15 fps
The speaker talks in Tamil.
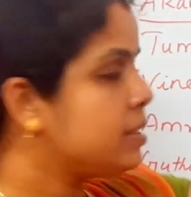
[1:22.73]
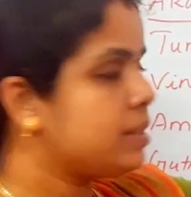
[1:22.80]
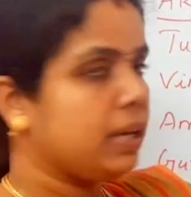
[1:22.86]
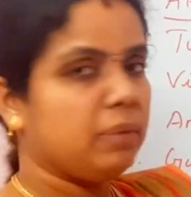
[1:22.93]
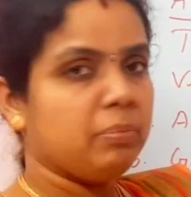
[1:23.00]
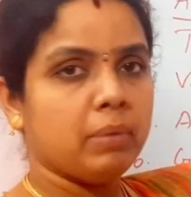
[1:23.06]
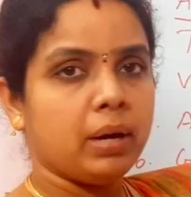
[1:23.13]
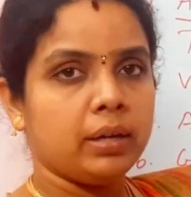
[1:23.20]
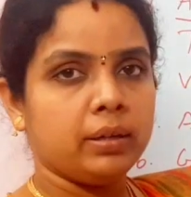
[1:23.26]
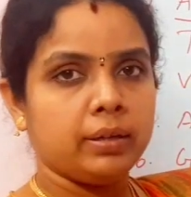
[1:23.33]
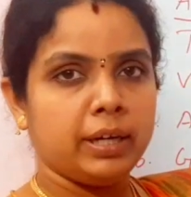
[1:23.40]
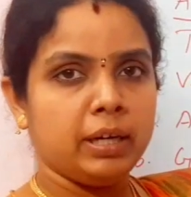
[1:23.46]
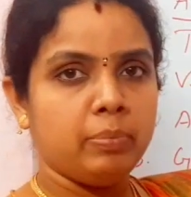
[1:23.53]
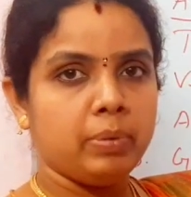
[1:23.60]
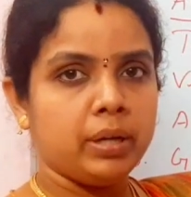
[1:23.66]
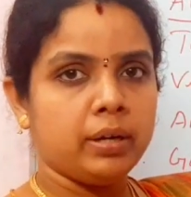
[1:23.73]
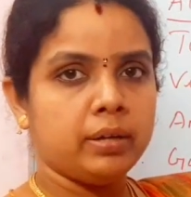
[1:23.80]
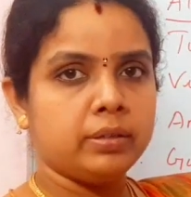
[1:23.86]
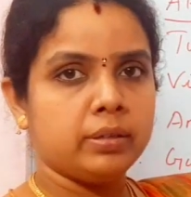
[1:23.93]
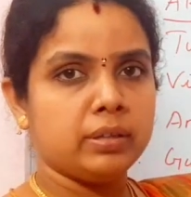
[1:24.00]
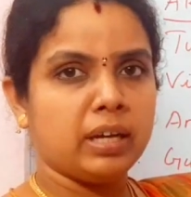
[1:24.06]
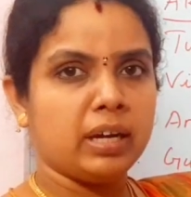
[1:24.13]
சேம் மார்க் ரெண்டு பேர்
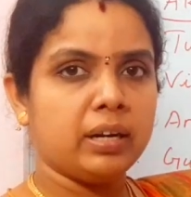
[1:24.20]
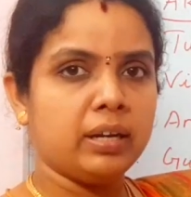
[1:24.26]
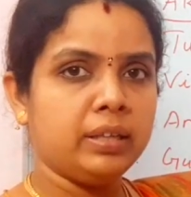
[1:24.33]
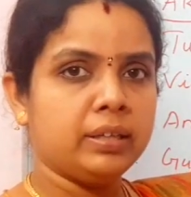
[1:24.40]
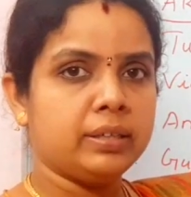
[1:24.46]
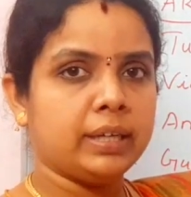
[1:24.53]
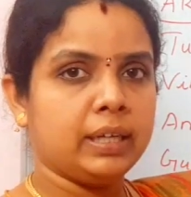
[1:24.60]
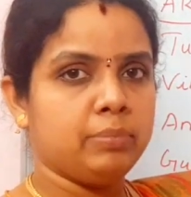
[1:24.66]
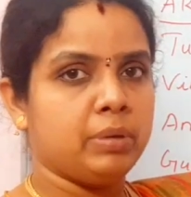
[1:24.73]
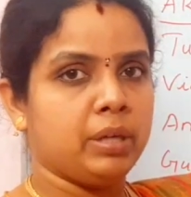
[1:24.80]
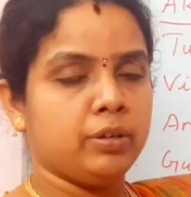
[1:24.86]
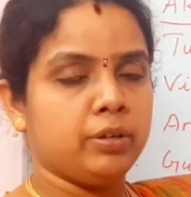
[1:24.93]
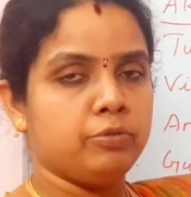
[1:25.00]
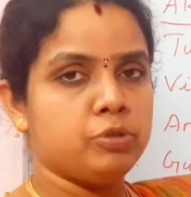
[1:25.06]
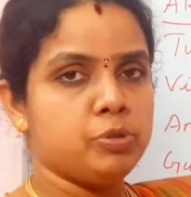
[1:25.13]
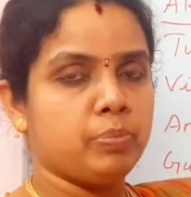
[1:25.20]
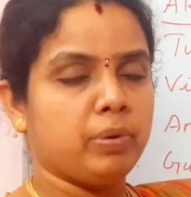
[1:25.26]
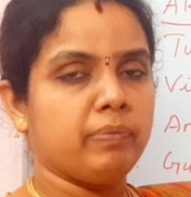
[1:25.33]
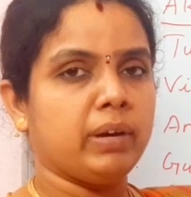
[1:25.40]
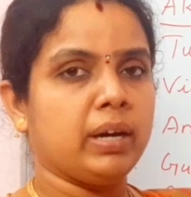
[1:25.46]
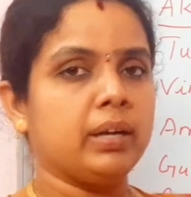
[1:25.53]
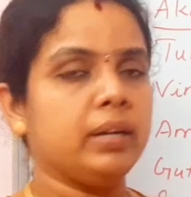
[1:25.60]
எடுத்திருந்தாங்கன்னா இந்த டை பிரேக்கர் யூஸ்
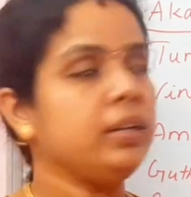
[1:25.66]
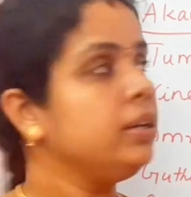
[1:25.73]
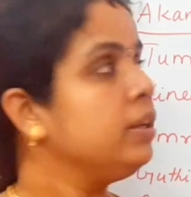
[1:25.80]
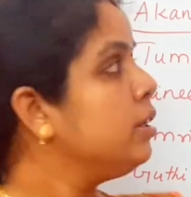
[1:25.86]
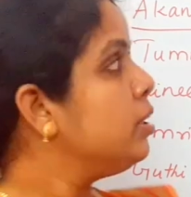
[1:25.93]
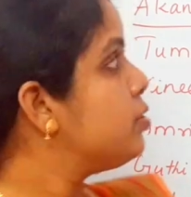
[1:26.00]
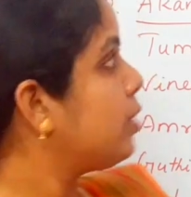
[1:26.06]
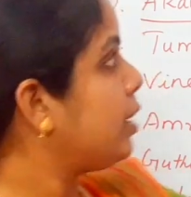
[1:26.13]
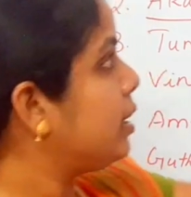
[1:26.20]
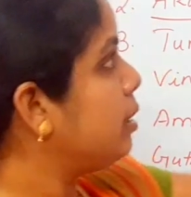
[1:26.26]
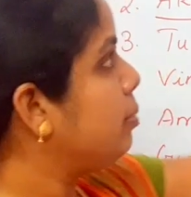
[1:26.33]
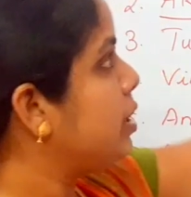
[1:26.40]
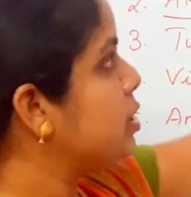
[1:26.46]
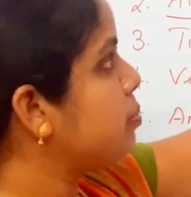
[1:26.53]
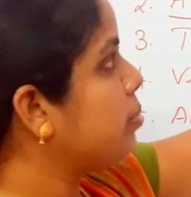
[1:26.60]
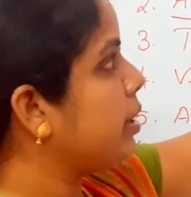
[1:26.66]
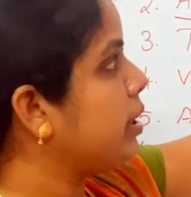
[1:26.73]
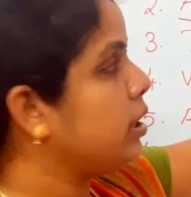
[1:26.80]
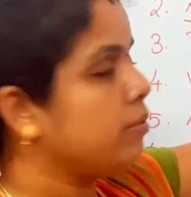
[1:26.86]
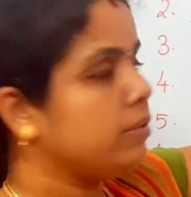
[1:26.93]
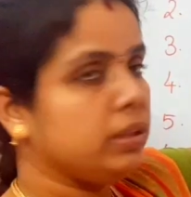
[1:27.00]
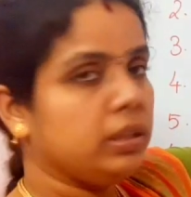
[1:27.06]
பண்ணுவாங்க ஸோ அதை பேஸ்
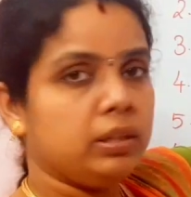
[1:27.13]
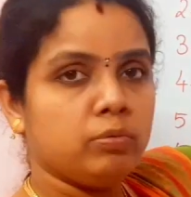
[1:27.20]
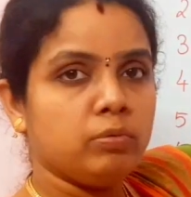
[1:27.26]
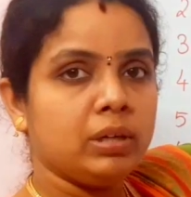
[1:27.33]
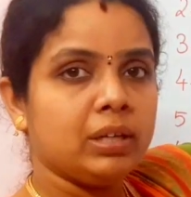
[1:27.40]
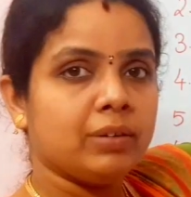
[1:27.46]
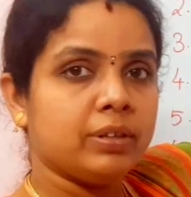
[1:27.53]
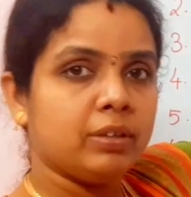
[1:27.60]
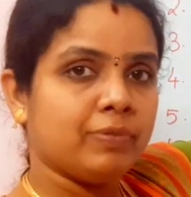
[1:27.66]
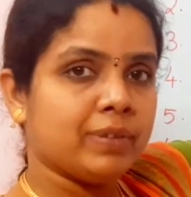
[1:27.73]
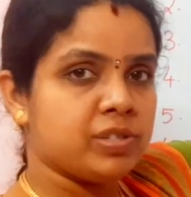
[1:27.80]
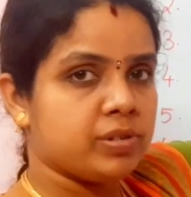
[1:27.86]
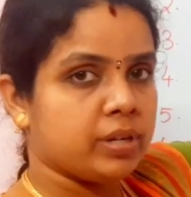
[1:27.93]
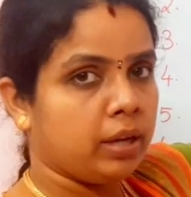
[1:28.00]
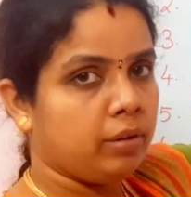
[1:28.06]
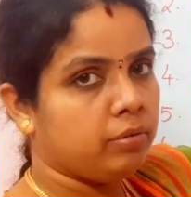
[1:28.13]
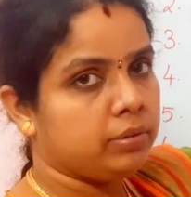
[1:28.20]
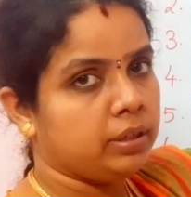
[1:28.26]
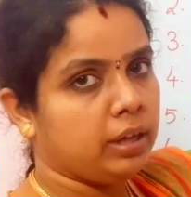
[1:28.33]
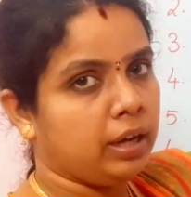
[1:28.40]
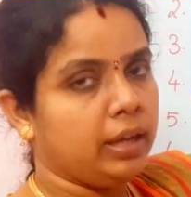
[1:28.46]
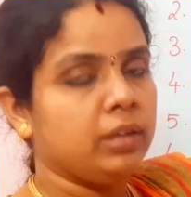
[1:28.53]
பண்ணி தான் வந்து இவங்களுக்கு வந்து ஃபஸ்ட் ரேங்க்
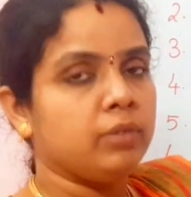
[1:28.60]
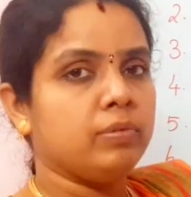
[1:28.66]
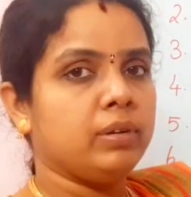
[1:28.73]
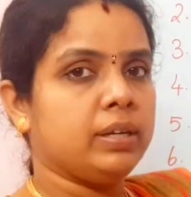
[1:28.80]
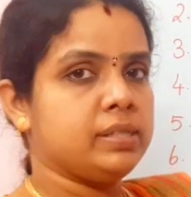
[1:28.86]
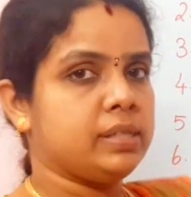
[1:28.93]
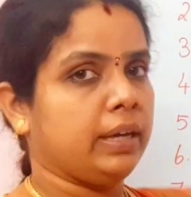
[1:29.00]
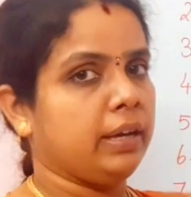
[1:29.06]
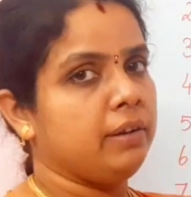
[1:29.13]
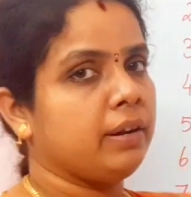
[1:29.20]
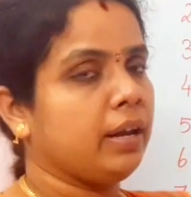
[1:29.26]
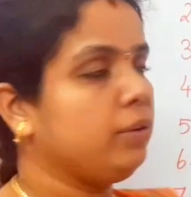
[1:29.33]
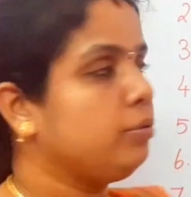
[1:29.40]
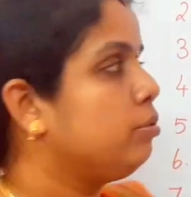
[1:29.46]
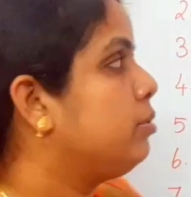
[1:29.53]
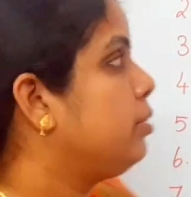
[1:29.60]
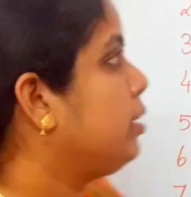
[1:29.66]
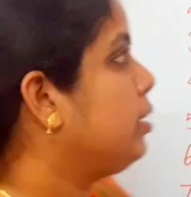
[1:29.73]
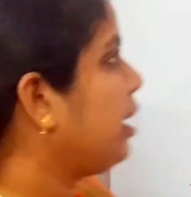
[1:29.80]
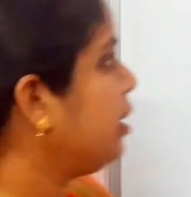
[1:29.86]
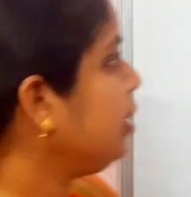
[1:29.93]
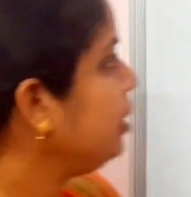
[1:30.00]
கொடுத்துருக்காங்க இவங்களுக்கு செகண்ட் ரேங்க்
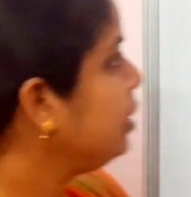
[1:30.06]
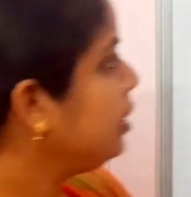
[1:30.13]
கொடுத்துருக்காங்க